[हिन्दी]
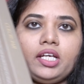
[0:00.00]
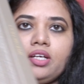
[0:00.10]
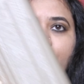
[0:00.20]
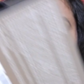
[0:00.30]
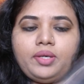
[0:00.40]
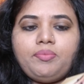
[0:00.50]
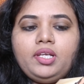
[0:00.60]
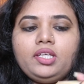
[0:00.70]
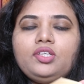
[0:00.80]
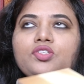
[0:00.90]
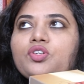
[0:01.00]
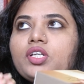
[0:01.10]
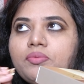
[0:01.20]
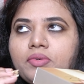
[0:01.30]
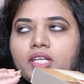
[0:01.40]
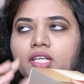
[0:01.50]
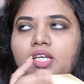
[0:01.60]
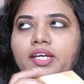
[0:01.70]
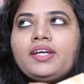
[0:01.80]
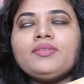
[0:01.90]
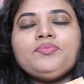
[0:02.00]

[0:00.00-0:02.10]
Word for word: किट फ्री मिली थी जो कि मेरे लिए